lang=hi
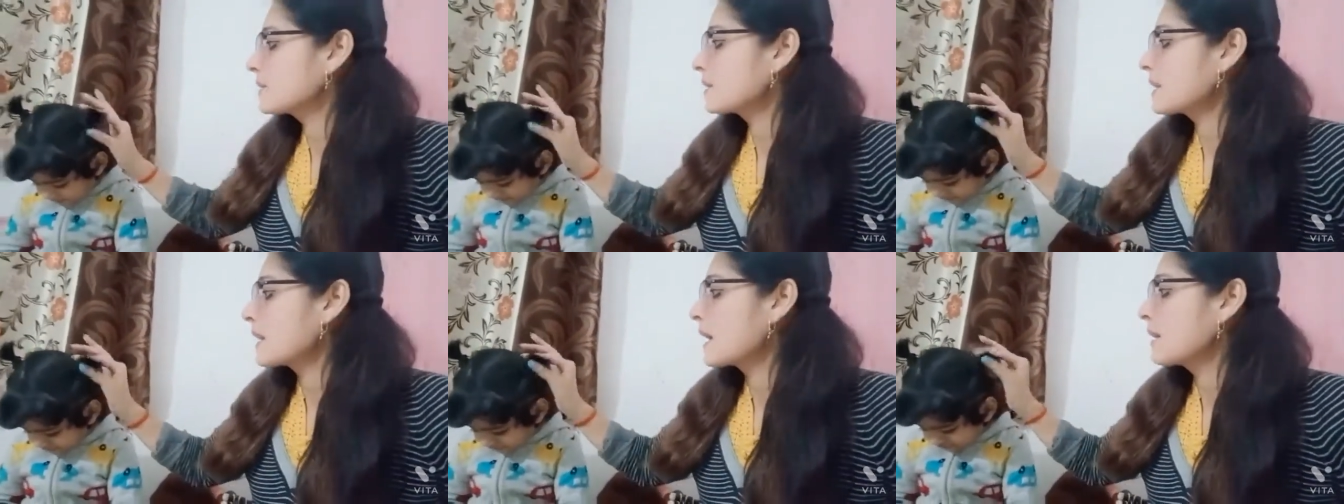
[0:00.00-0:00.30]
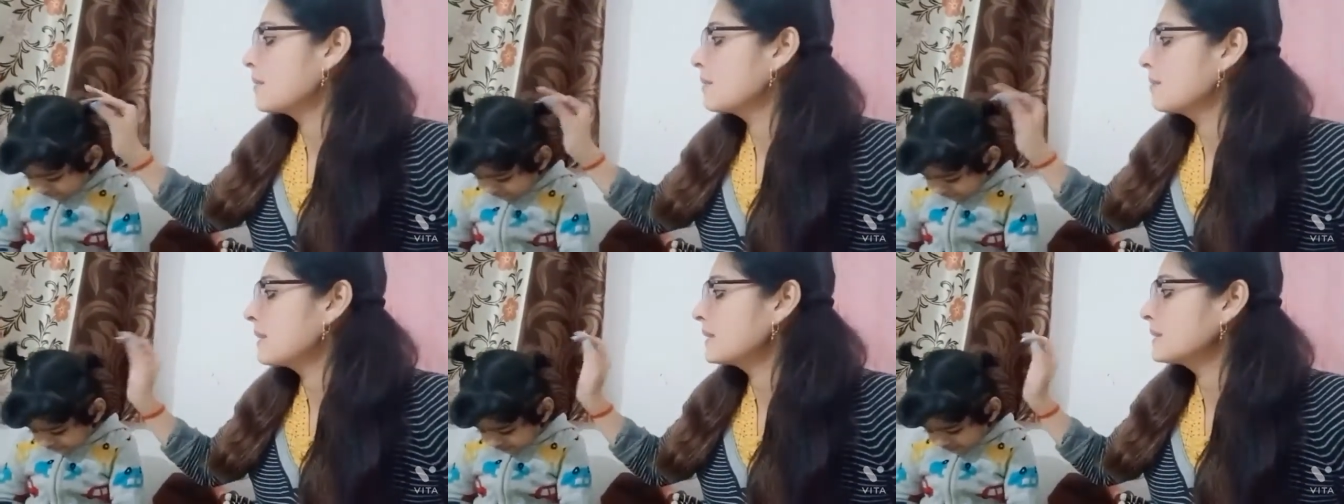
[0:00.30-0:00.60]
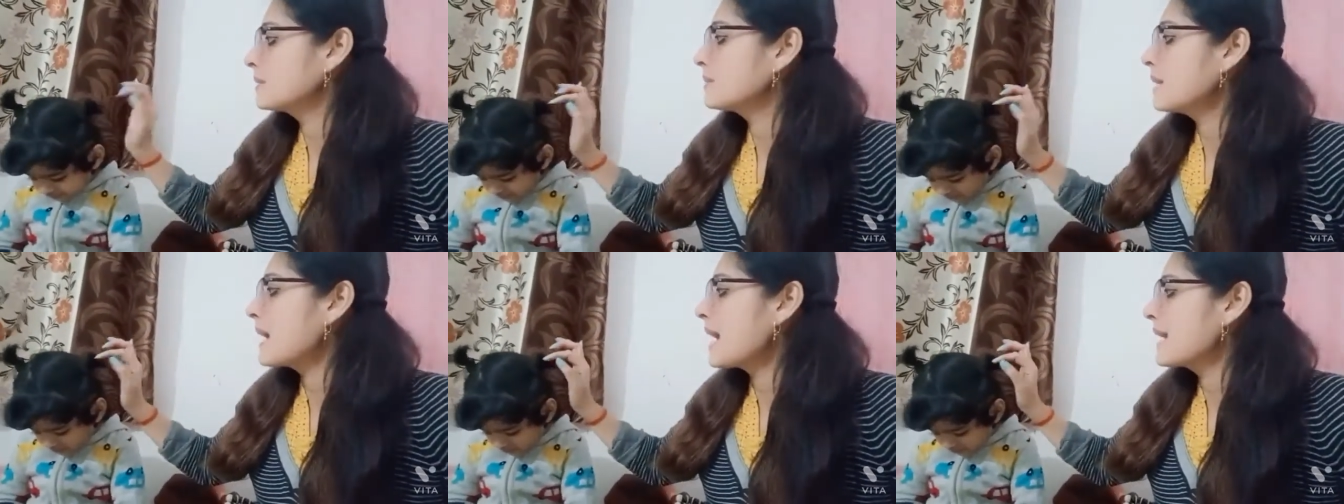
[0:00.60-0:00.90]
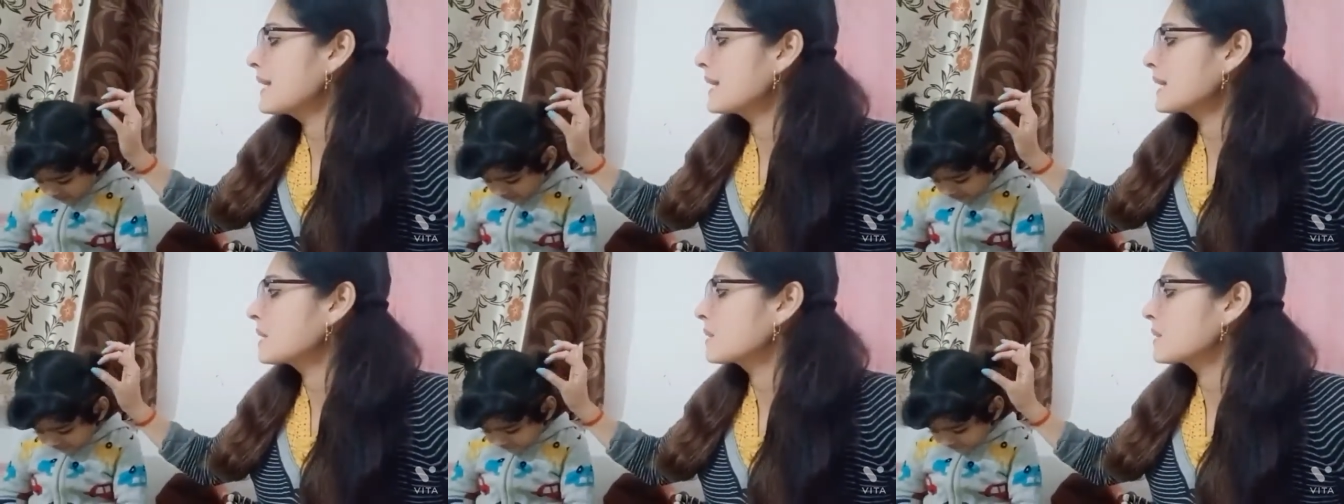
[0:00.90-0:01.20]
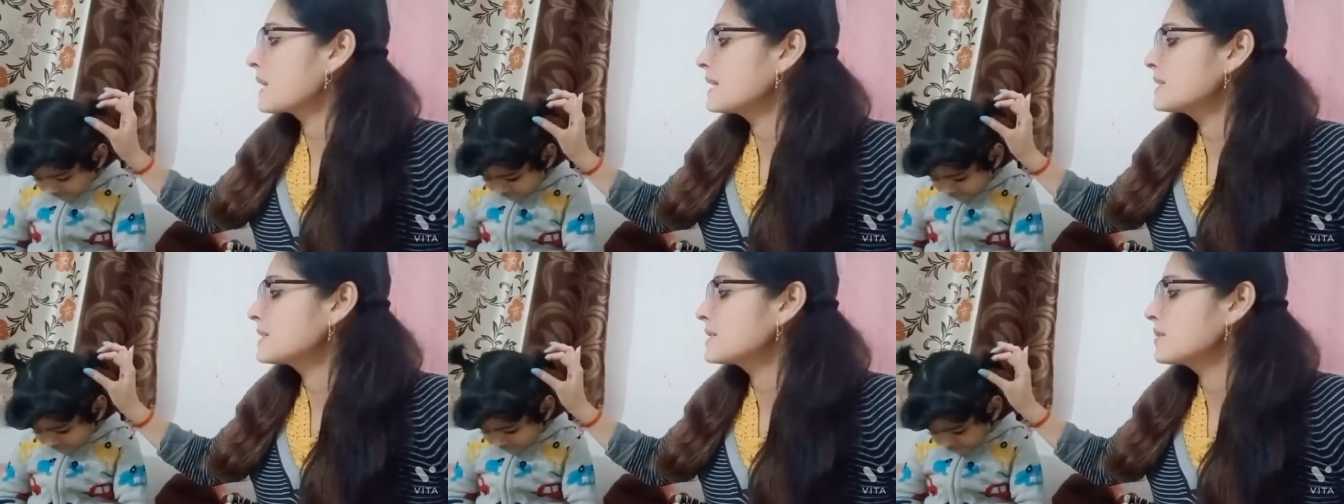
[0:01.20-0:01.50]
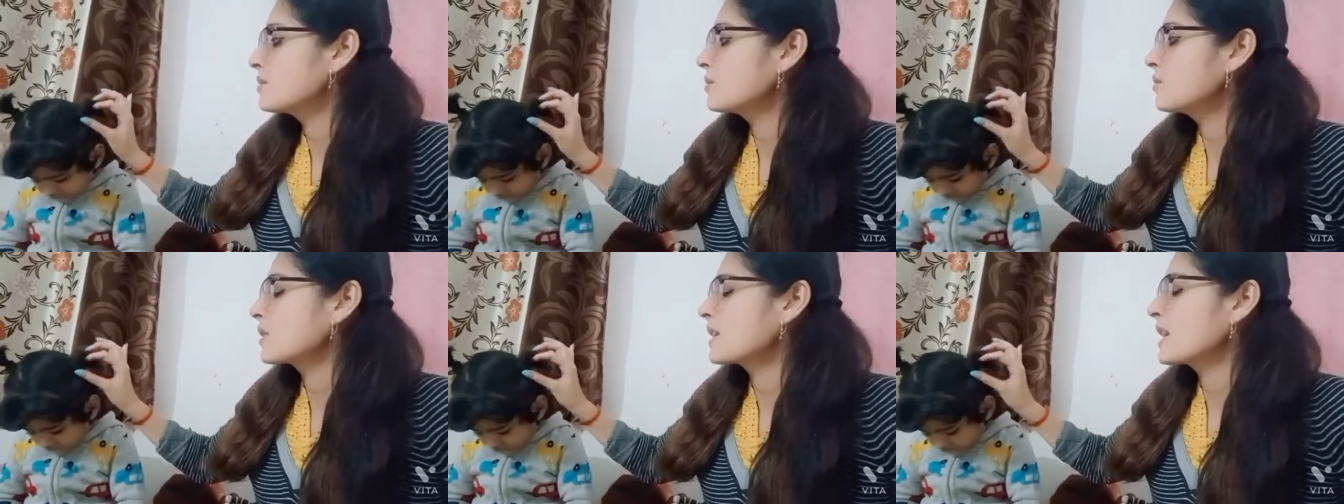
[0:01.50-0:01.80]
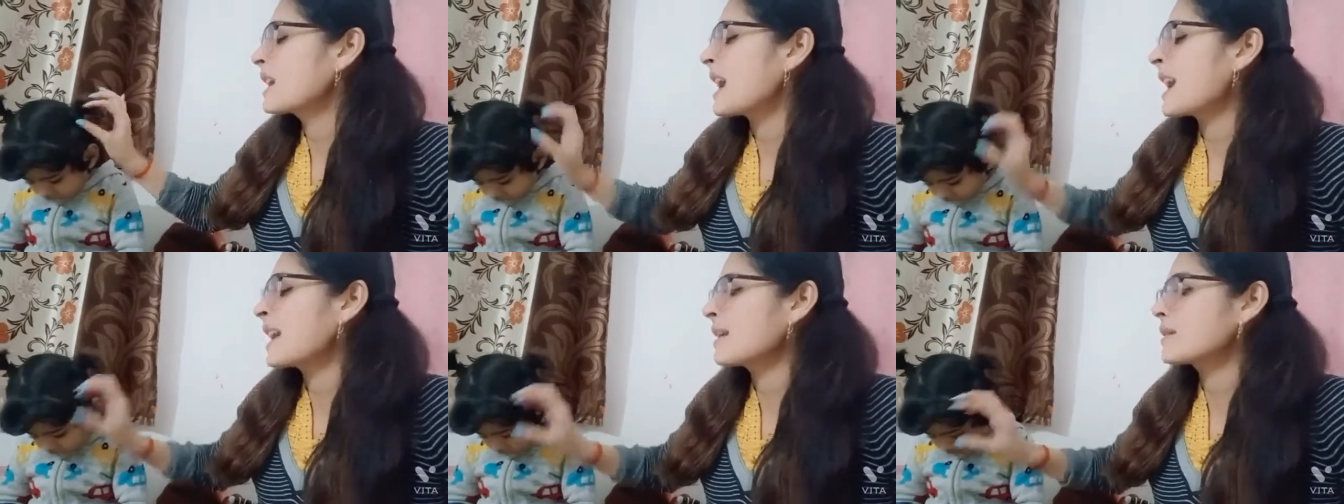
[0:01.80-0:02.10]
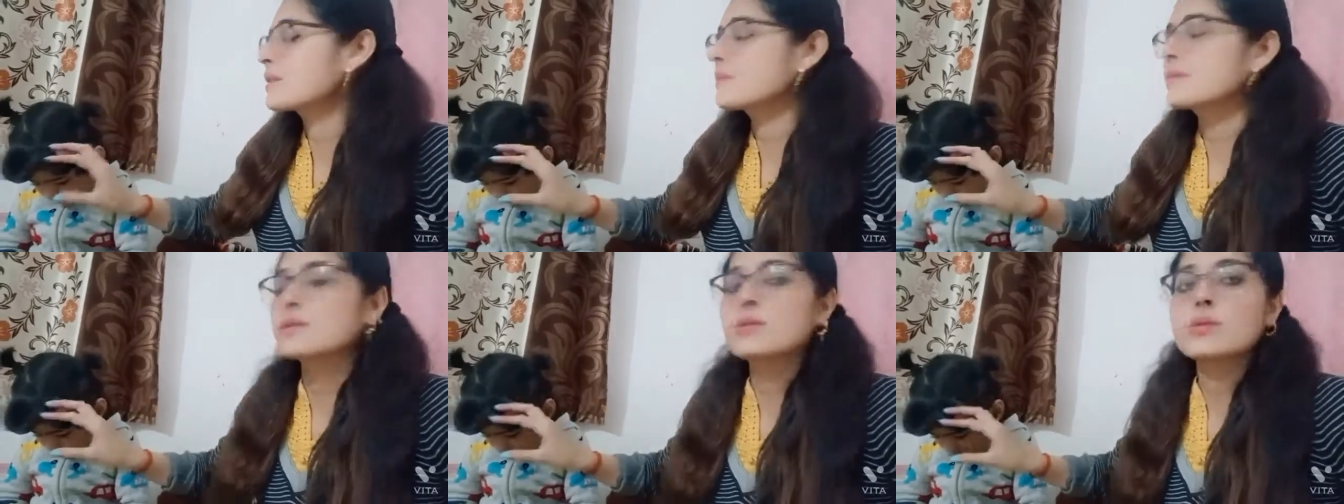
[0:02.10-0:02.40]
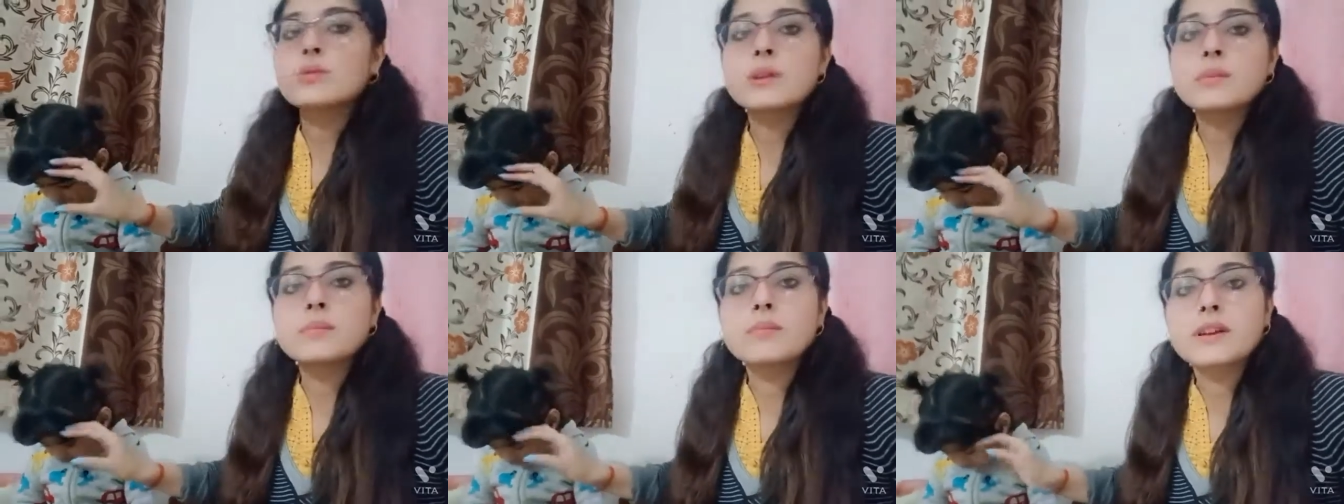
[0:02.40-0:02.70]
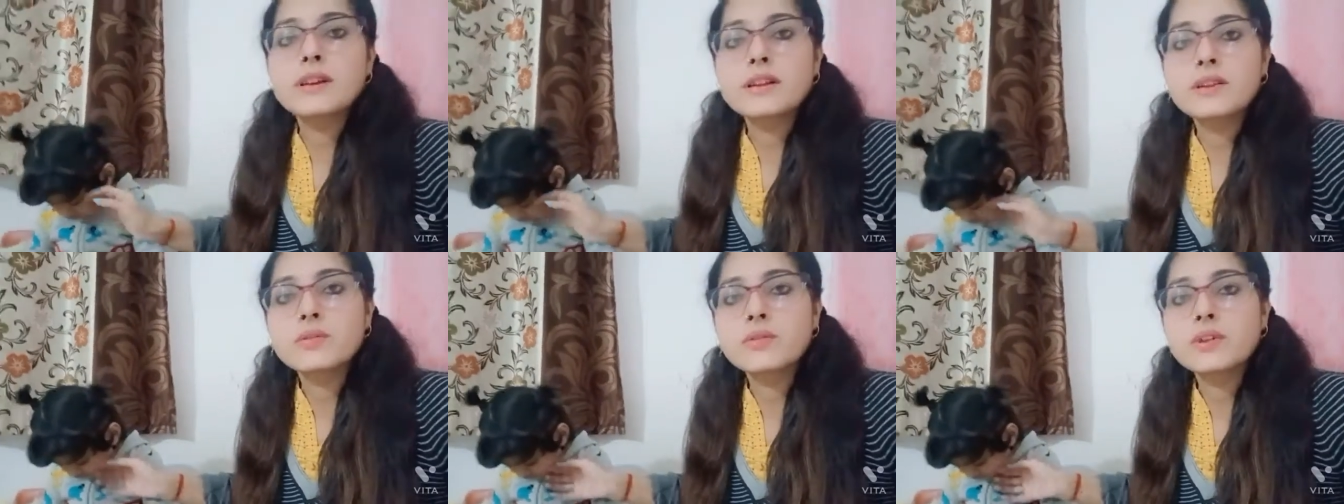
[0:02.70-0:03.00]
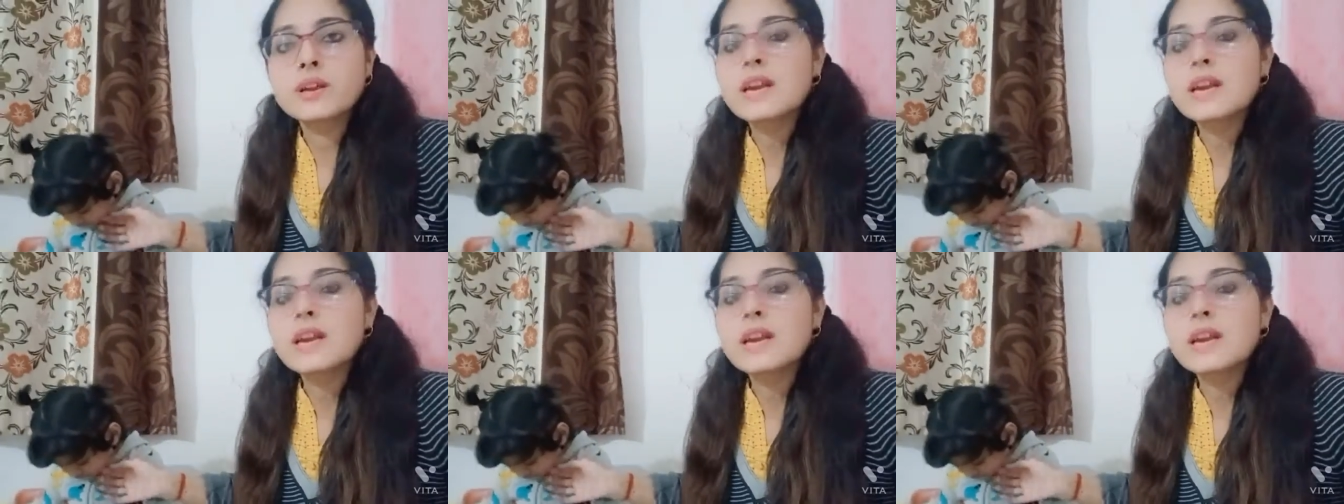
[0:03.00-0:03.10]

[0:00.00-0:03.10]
मतलब आयरा की साइज की होगी आयरा से मैं थोड़ी बड़ी होगी